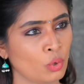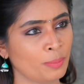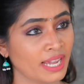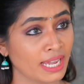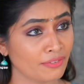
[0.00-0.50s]

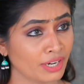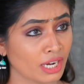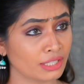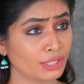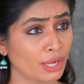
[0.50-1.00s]
உண்மையா
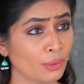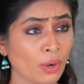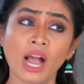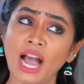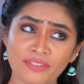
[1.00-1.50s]
எவன்
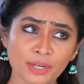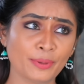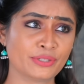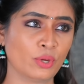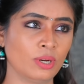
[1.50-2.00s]
கடத்தினானோ அவனை
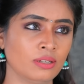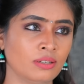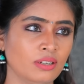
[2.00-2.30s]
போய் சொல்லு